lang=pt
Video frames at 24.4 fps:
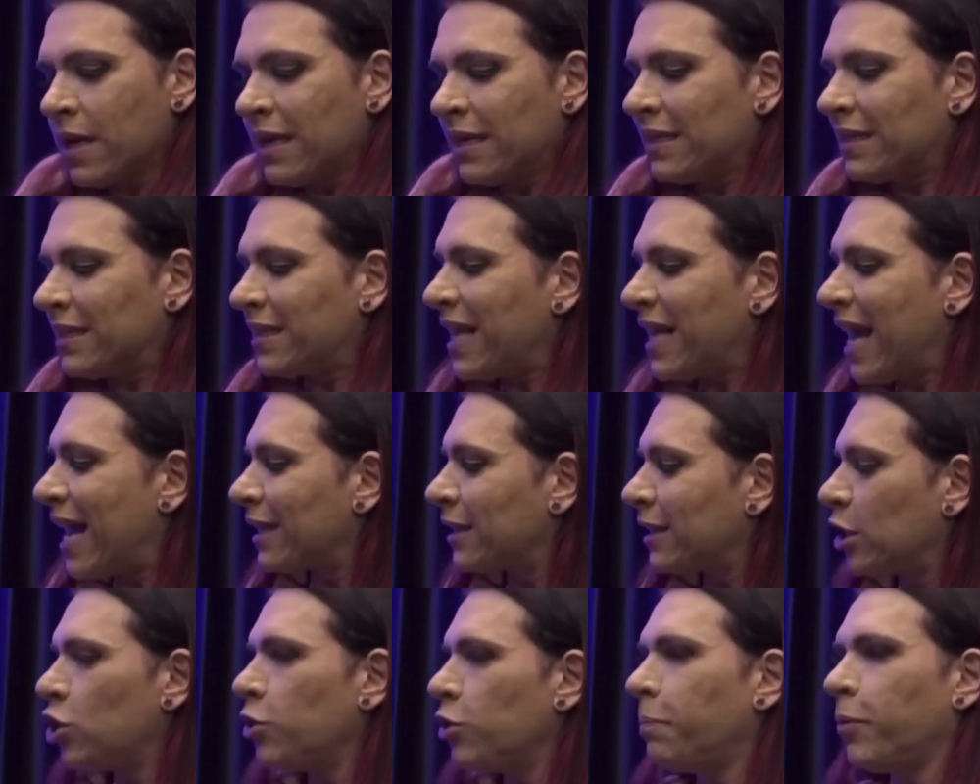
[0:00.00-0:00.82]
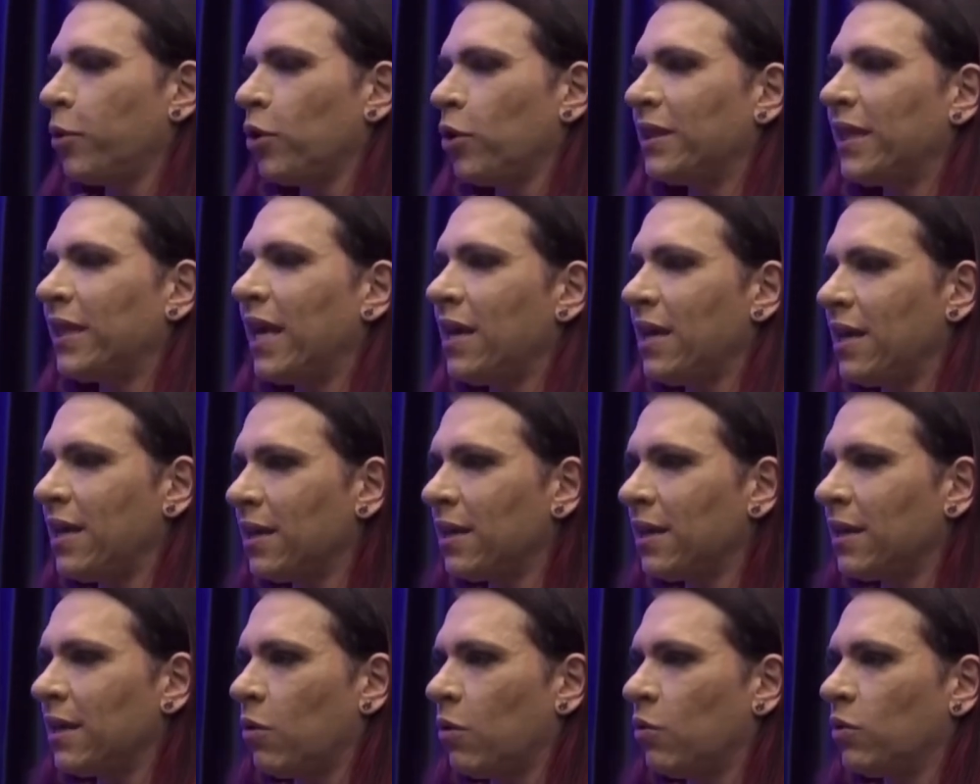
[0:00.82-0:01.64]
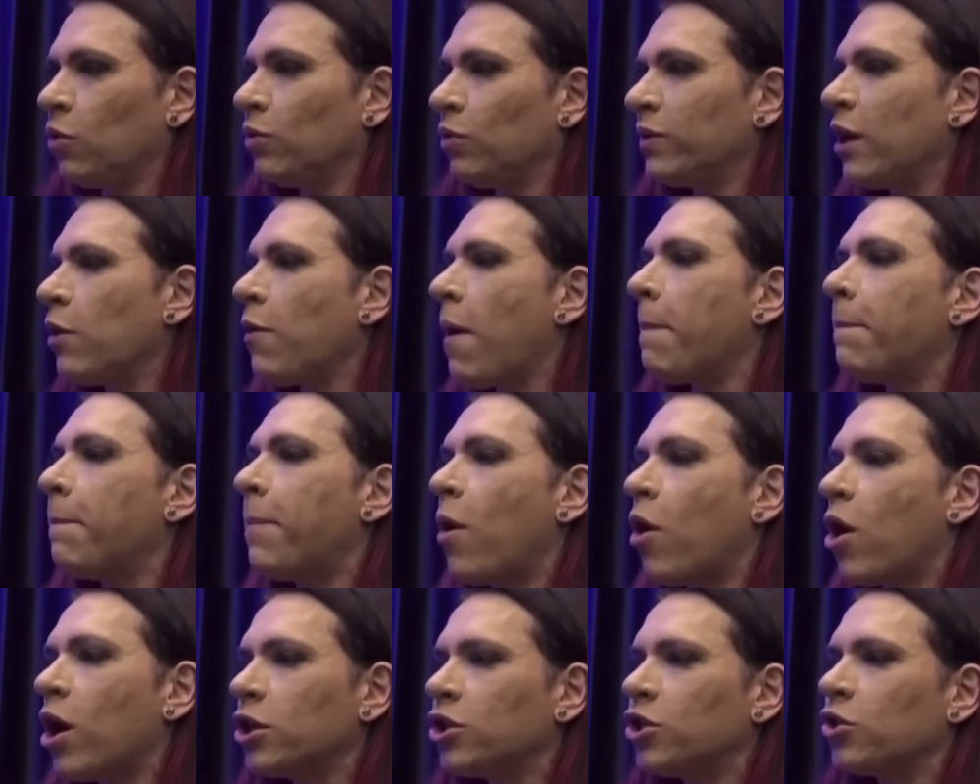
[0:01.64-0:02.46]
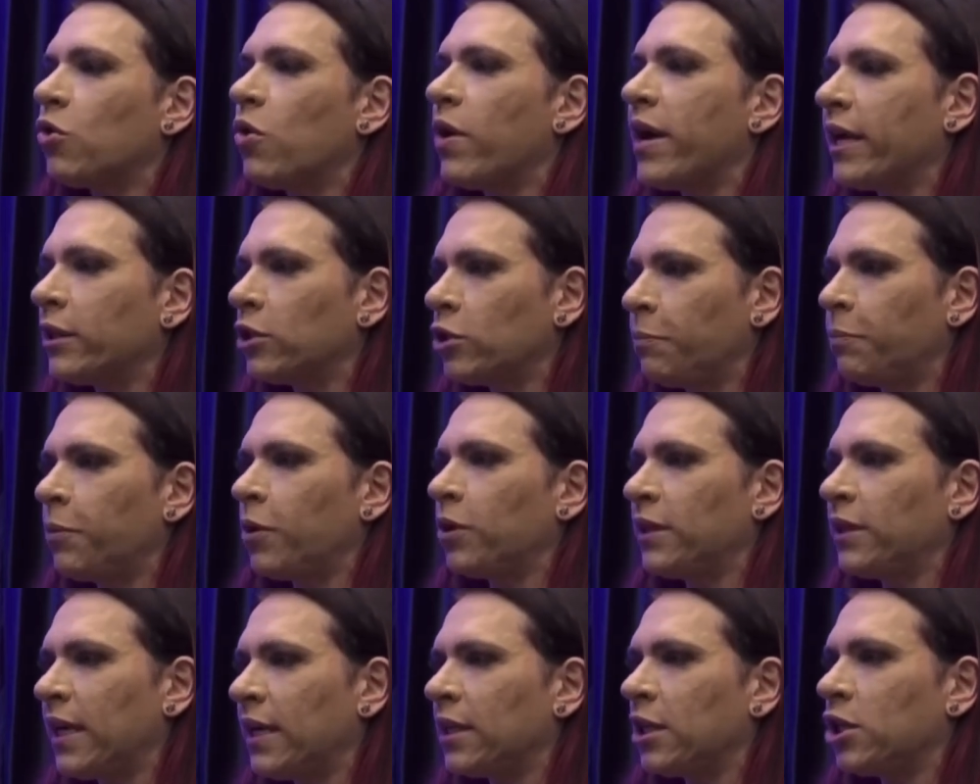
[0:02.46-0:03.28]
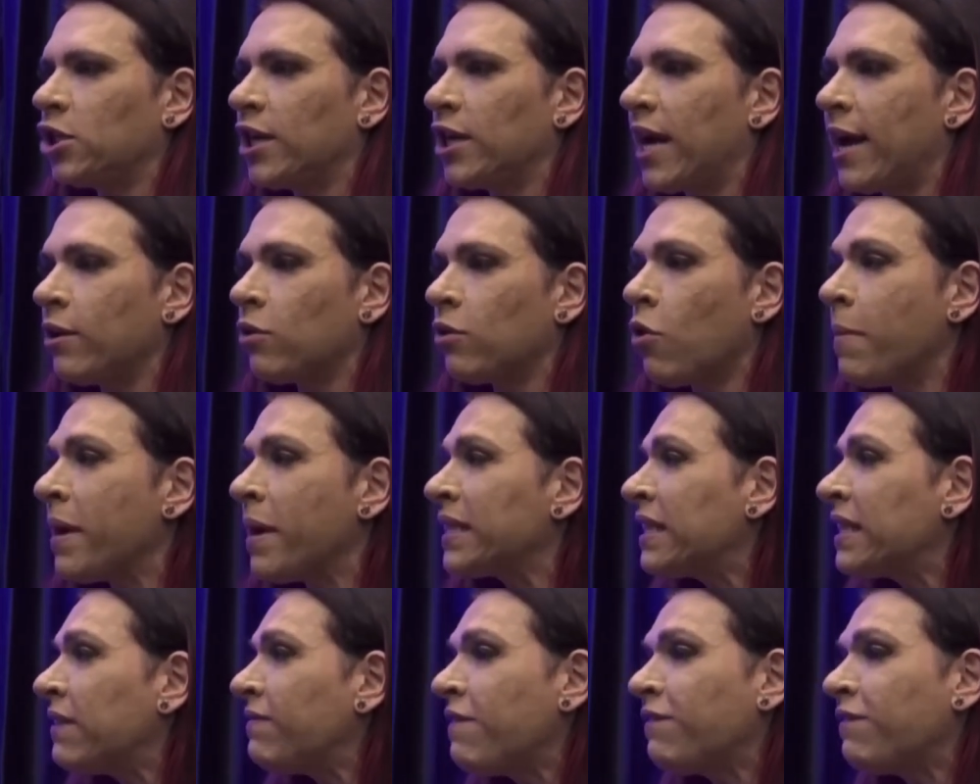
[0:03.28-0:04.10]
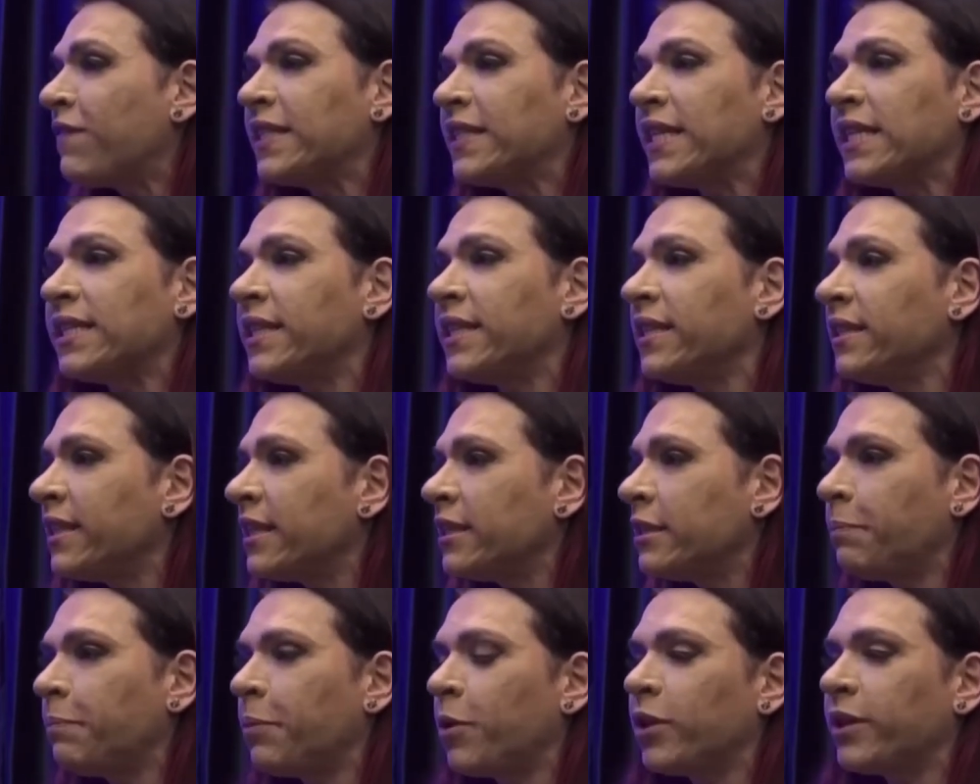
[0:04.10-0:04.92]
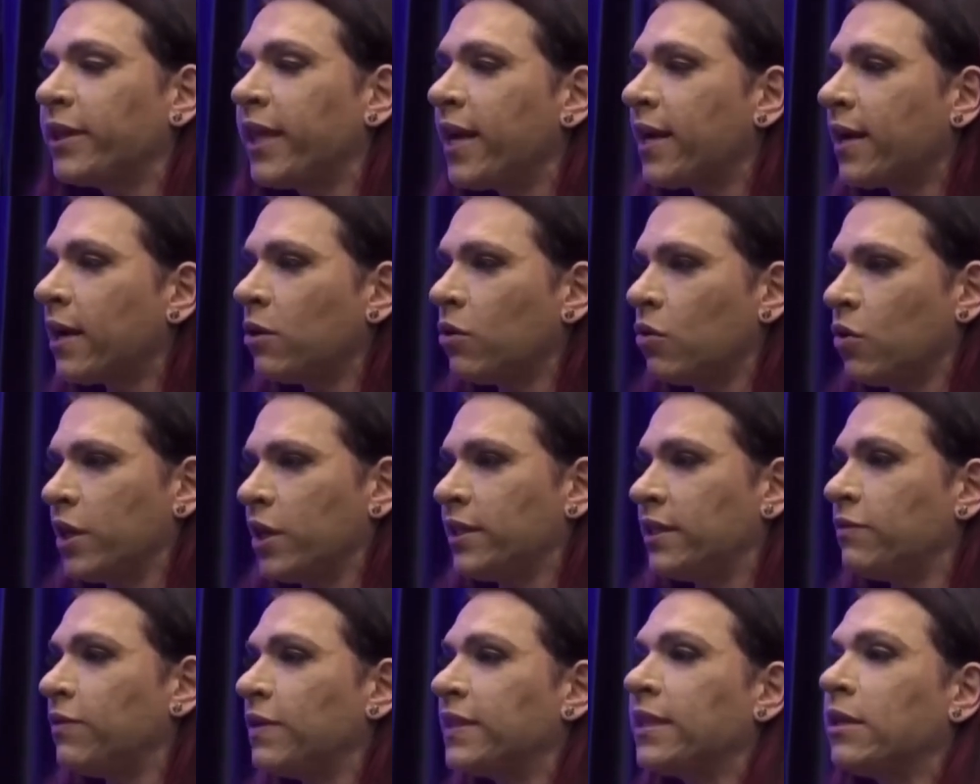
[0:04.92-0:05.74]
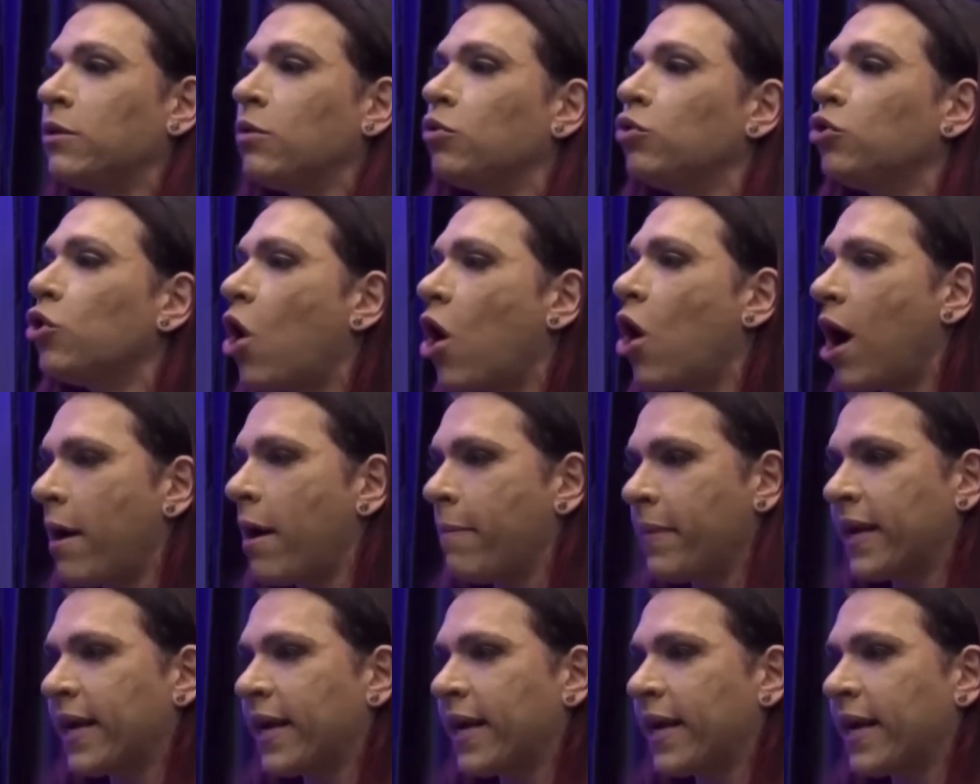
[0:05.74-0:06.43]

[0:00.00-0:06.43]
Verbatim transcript: certa de proteína, não tem o um aporte correto de proteína diário, como é que você vai fazer síntese proteica à noite? Se você não dorme,